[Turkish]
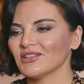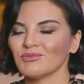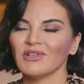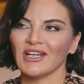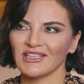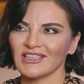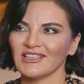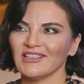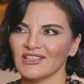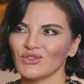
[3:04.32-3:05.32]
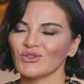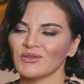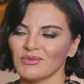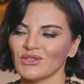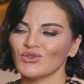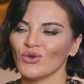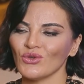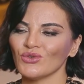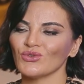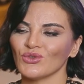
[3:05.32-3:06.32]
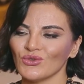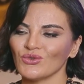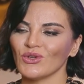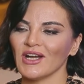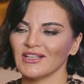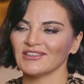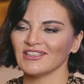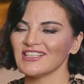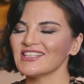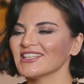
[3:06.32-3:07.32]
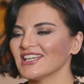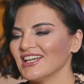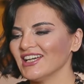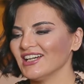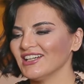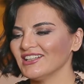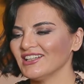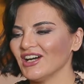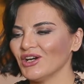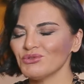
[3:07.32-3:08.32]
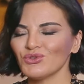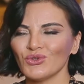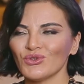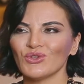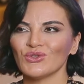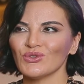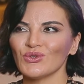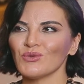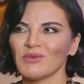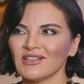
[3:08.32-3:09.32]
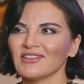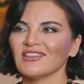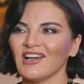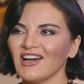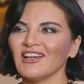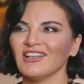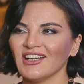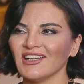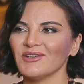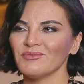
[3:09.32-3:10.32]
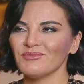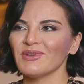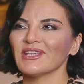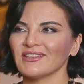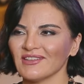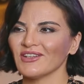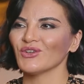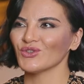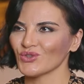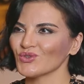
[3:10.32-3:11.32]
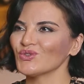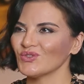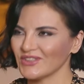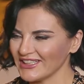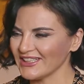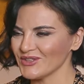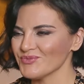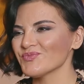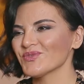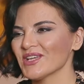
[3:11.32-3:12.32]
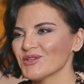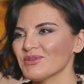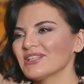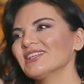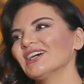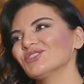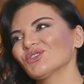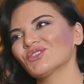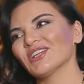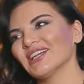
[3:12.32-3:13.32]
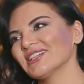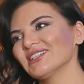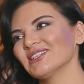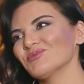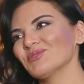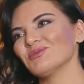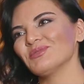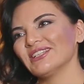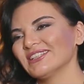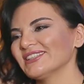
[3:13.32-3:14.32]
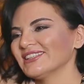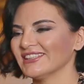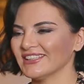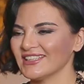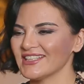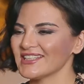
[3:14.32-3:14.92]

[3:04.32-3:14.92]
şimdi her şey değişiyor tabii ki çok görünür haldeyiz. E, ama çok görünür olmaktan hala pek de hoşnut değilim. Beni daha çok şarkılarımla bilin, e,